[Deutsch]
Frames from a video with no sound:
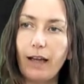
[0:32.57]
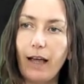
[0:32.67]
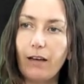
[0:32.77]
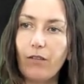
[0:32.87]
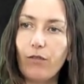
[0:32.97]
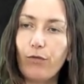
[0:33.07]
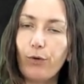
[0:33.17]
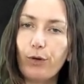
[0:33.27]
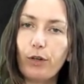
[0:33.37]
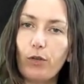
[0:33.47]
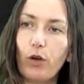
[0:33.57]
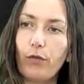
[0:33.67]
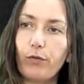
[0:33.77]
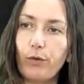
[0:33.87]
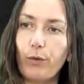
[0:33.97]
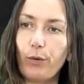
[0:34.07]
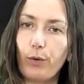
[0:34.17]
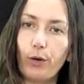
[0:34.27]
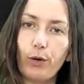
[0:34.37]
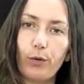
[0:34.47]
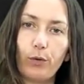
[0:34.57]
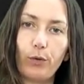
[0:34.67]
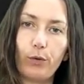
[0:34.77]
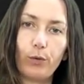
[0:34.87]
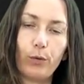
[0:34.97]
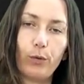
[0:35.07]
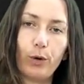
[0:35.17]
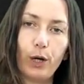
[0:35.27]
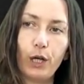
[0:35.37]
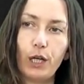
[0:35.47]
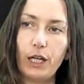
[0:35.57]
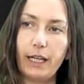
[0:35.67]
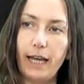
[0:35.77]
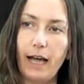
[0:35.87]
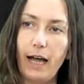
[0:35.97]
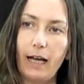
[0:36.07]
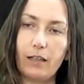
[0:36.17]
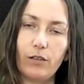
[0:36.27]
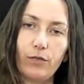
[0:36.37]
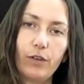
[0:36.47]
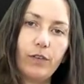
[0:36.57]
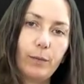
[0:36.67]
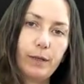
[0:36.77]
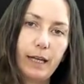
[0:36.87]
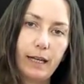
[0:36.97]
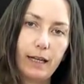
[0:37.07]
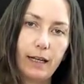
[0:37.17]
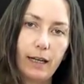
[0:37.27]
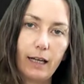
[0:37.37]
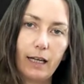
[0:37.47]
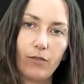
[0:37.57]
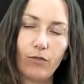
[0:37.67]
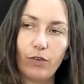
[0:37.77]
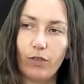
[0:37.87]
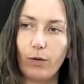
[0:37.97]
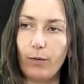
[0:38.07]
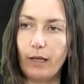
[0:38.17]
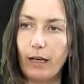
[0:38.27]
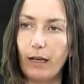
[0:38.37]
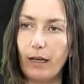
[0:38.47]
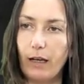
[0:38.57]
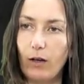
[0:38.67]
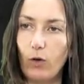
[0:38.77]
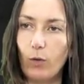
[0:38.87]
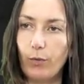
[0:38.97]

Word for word: dann führt das oft zurück zu der Art, wie wir miteinander reden, wie wir miteinander